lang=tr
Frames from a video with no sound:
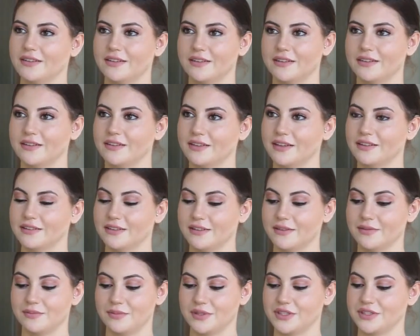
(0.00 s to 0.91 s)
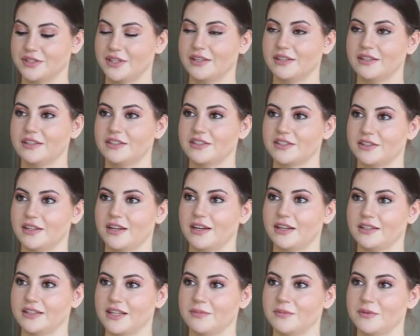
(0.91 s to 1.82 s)
e, ya da bir şeyini
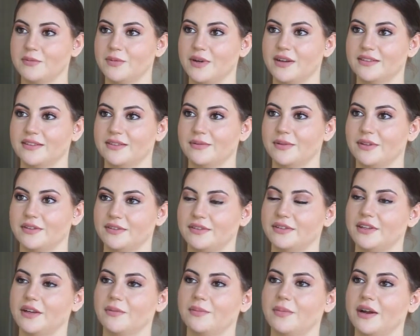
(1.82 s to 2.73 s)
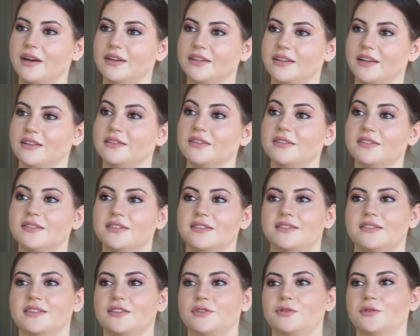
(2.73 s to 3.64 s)
işlerken, bir malzemesini yaparken nasıl
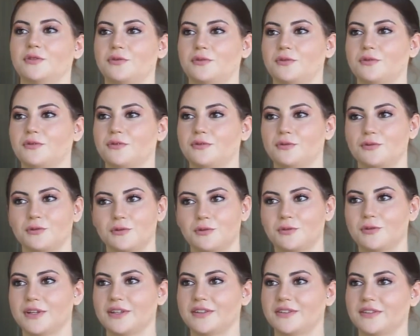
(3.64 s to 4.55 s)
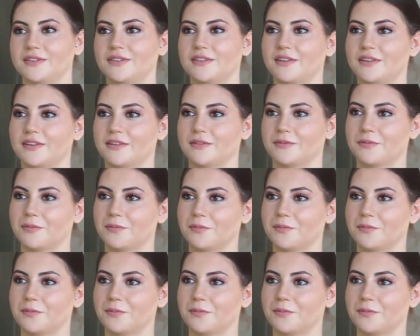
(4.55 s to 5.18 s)
hissediyorsunuz? Duygularınızı alalım.